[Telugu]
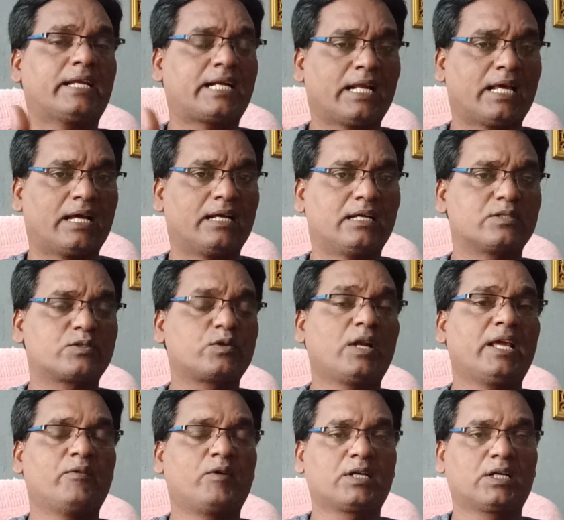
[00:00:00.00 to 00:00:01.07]
ఇక్కడ
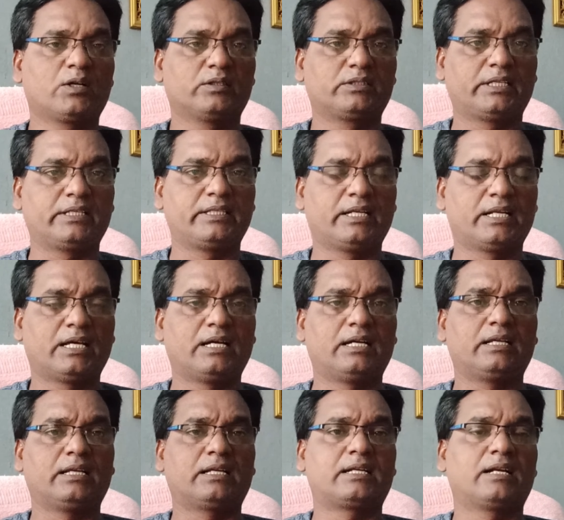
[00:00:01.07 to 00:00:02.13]
జూలై ఒకటవ తేదీన
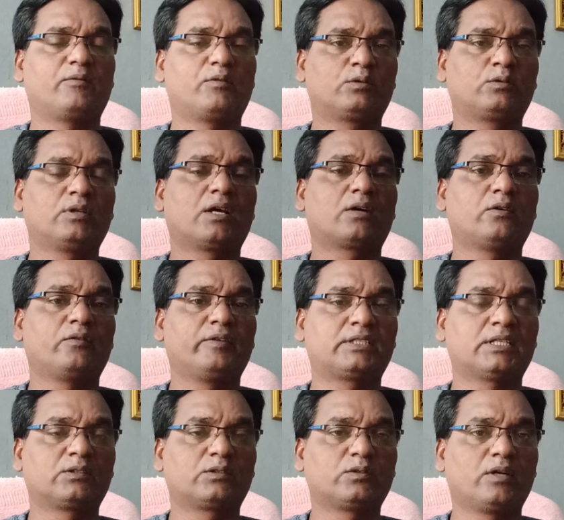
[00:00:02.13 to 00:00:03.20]
ఇక్కడ వృద్ధులకు
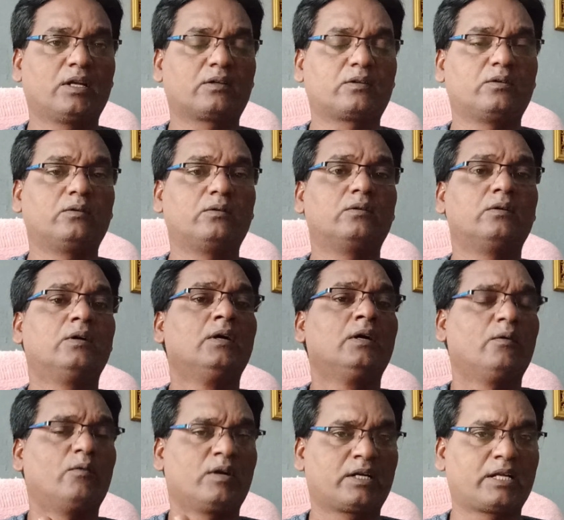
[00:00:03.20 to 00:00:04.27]
వితంతువులకు
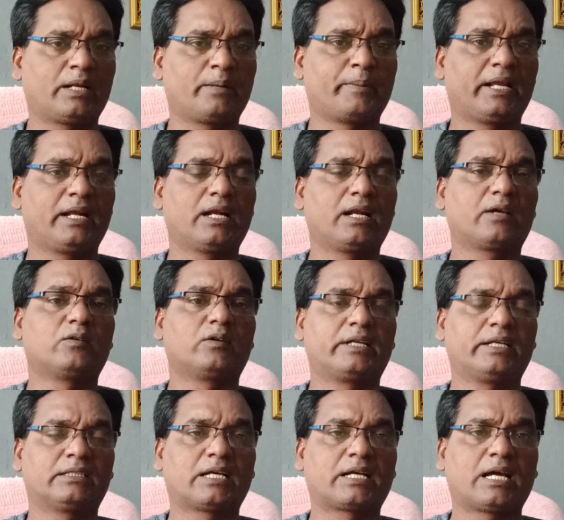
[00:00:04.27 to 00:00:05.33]
ఒంటరి మహిళలకు
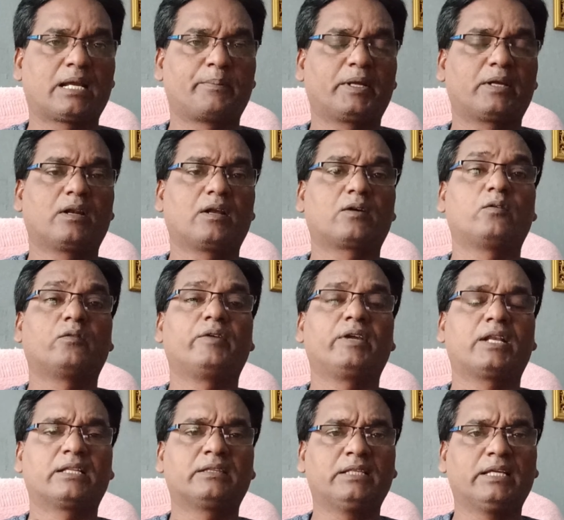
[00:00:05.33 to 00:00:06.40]
గీతా కార్మికులకు
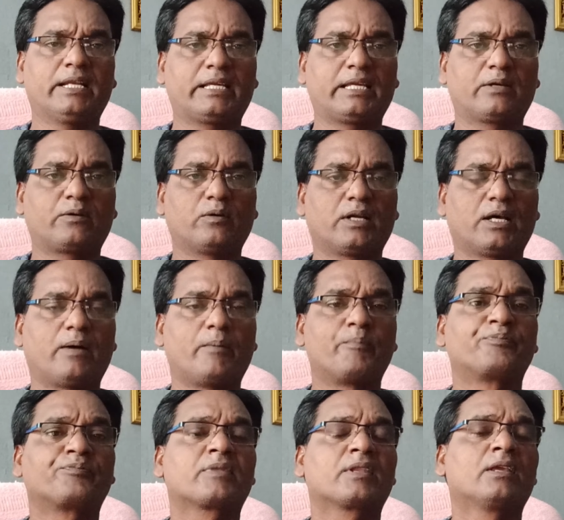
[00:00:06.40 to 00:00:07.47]
వీరందరికీ కూడా
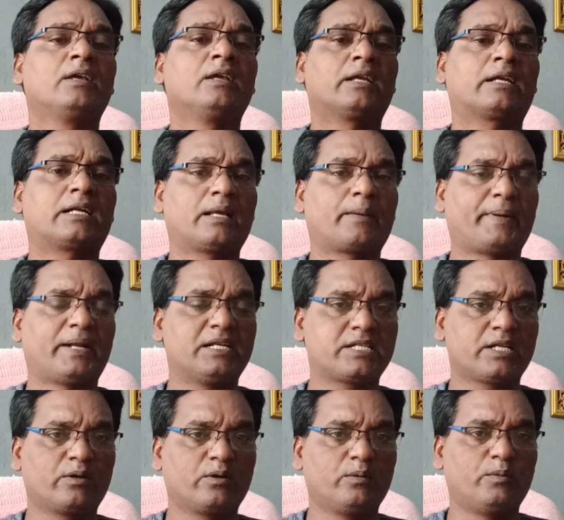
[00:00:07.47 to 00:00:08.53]
ఇక్కడ
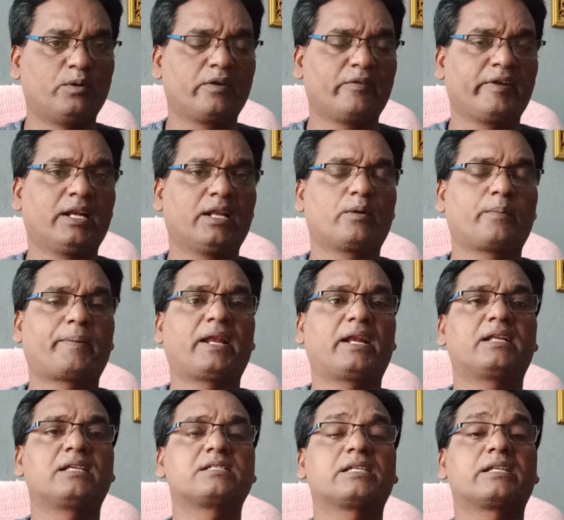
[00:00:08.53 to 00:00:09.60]
పెన్షన్ను మూడు వేల
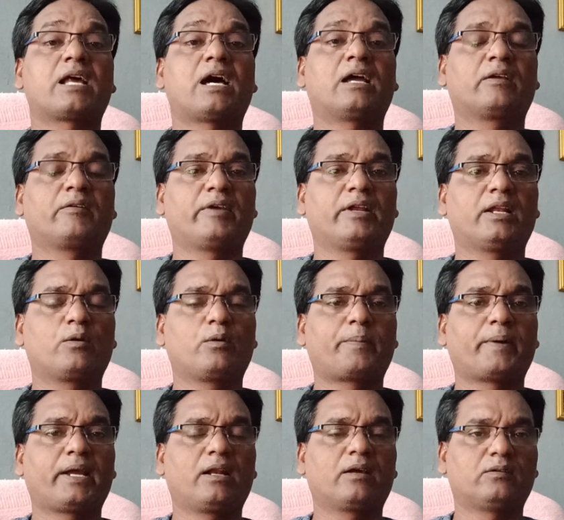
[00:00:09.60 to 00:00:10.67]
రూపాయల నుంచి నాలుగు వేల
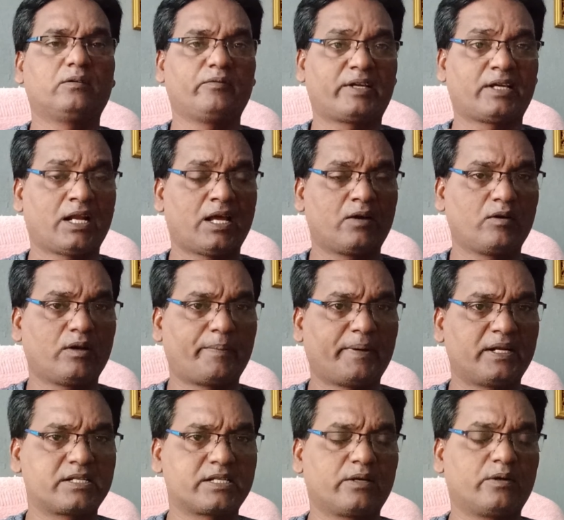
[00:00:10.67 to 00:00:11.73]
రూపాయలకు వికలాంగుల
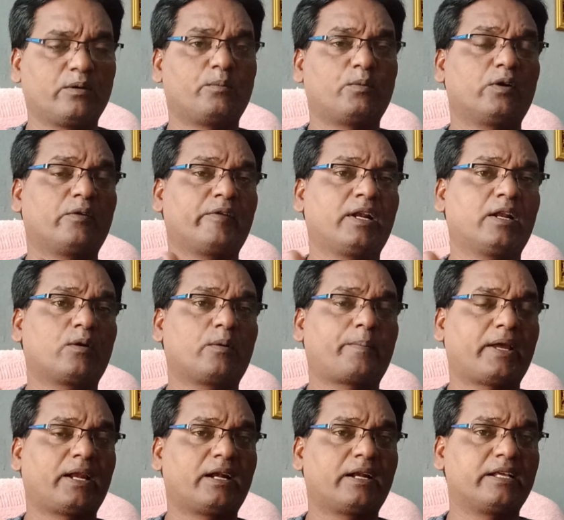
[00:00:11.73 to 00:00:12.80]
పెన్షన్ను మూడు వేల
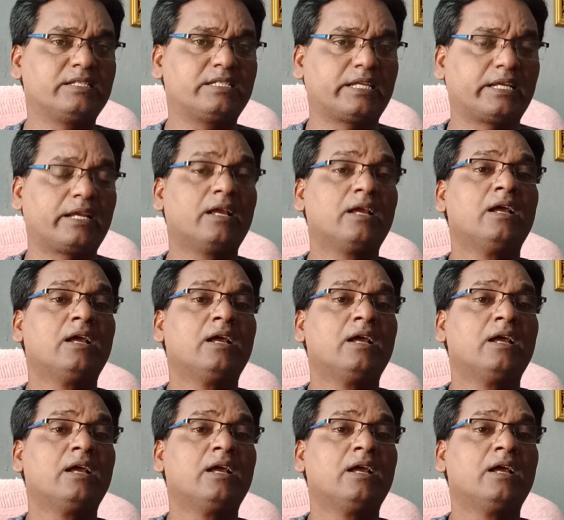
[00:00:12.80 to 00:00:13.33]
రూపాయల నుంచి